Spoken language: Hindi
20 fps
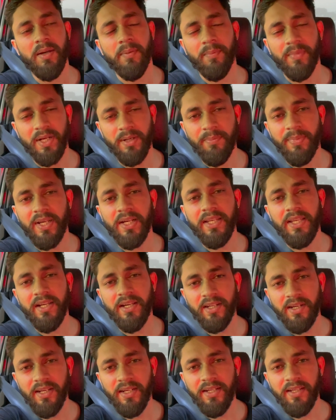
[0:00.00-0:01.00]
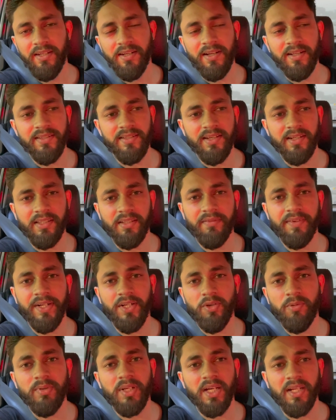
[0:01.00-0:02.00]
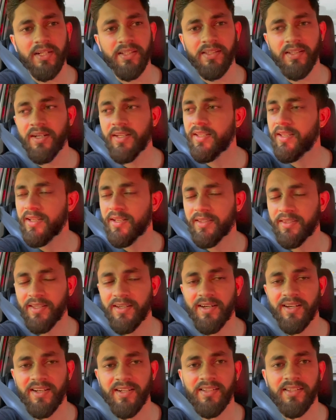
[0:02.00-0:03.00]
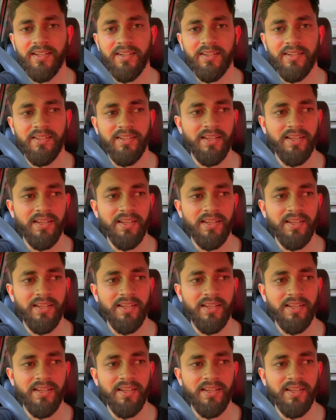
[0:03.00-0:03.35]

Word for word: मैंने पहले ही करा है लेकिन आज क्या था वीडियो बनानी थी ना ये दिखाना था